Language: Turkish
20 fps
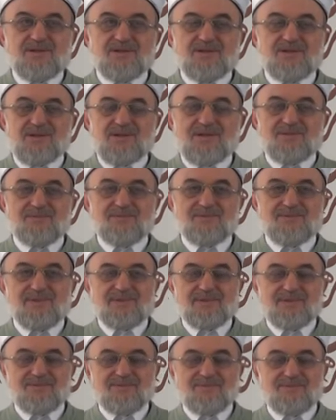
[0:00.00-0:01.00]
iş değil
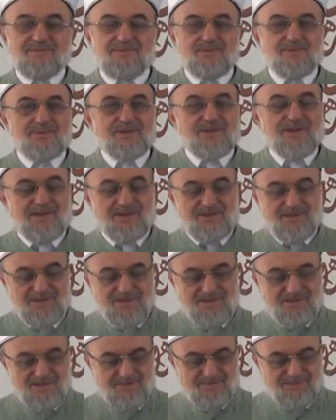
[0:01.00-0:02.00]
bunlar mümin
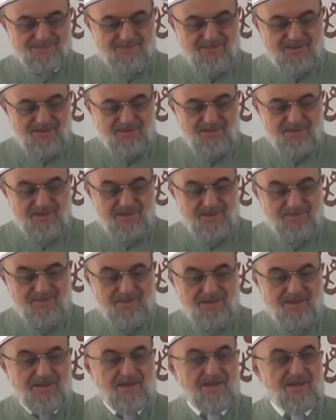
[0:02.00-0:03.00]
kardeşler. Cenab-ı
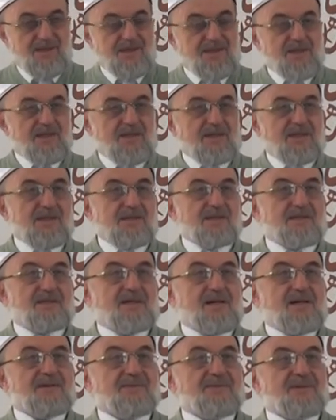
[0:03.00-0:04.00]
Hak
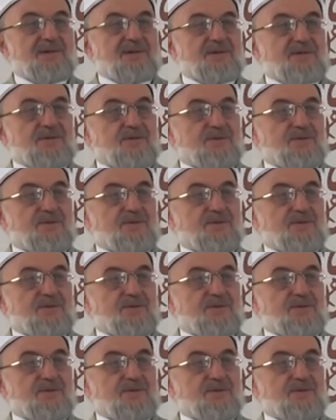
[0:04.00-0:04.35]
idrak versin,